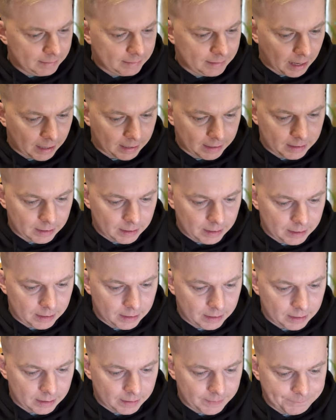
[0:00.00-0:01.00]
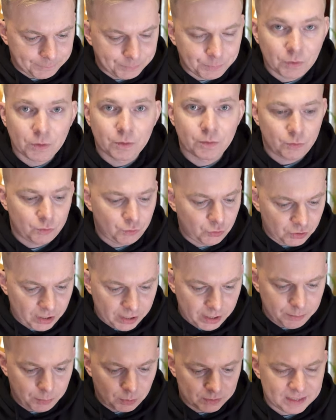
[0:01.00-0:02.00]
Tak, yy, cztery, y, pozycje.
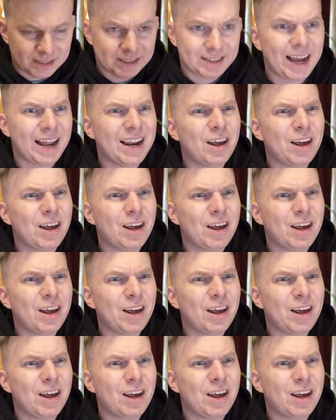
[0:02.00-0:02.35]
cztery pozycje,